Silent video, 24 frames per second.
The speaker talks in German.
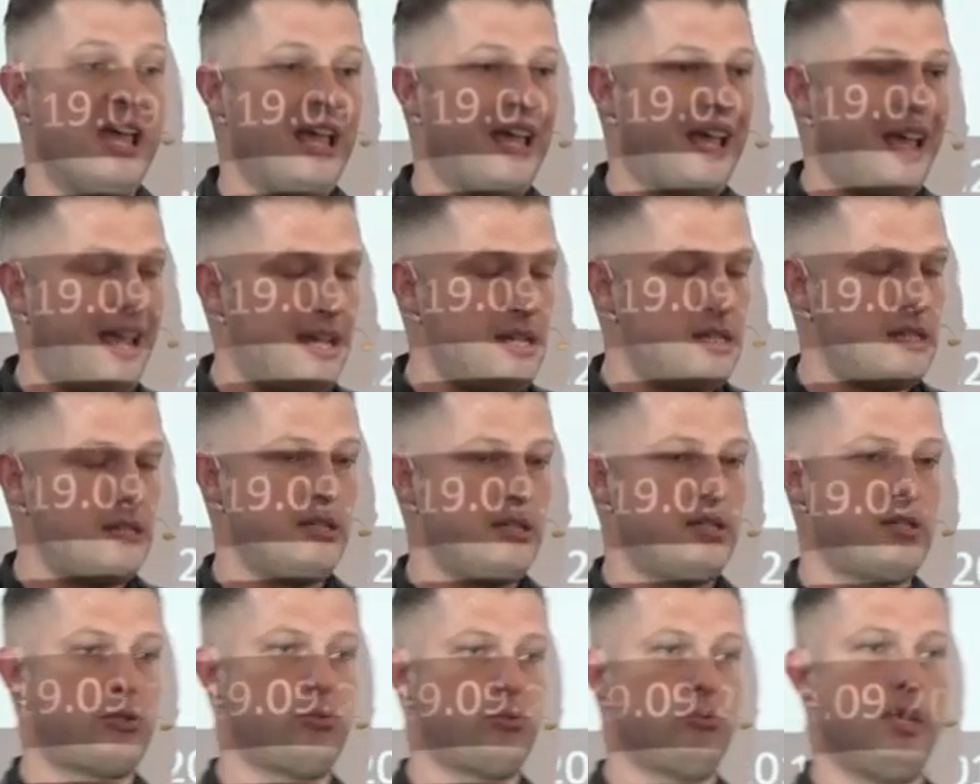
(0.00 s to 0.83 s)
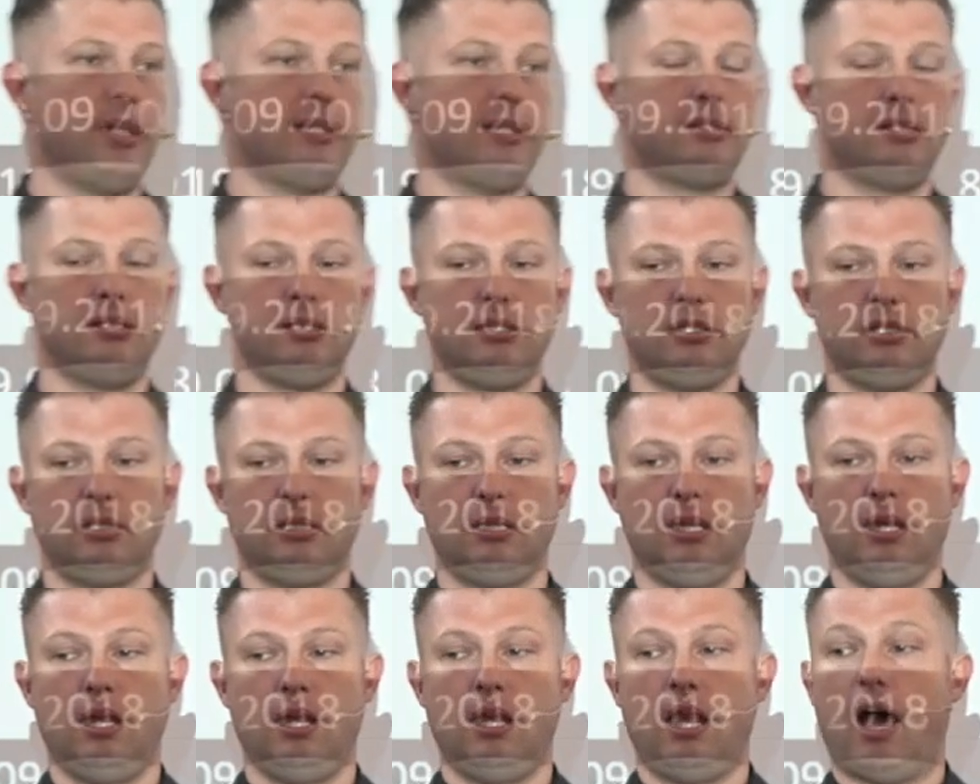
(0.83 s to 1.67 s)
Rechtlich zulässig,
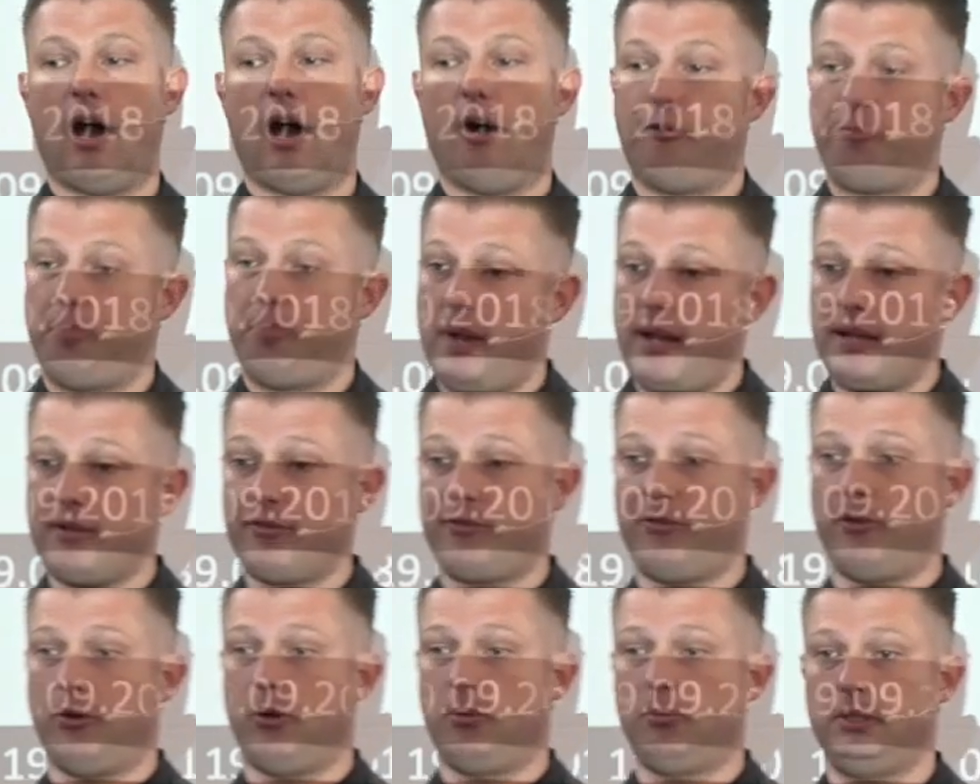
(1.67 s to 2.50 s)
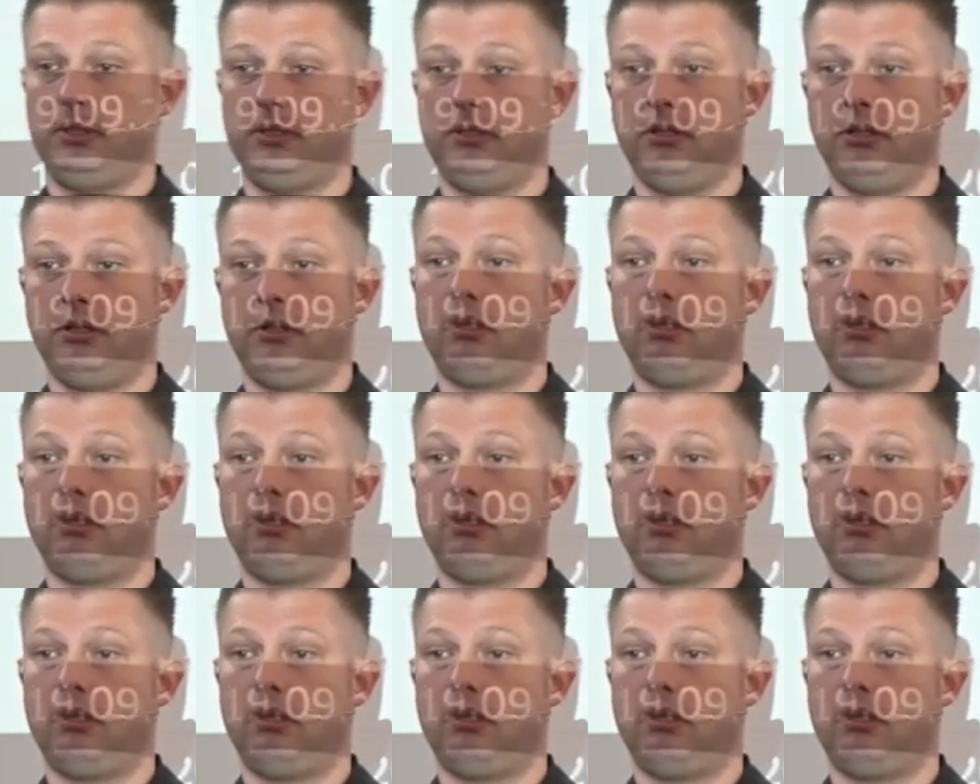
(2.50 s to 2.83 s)
auf Plattformen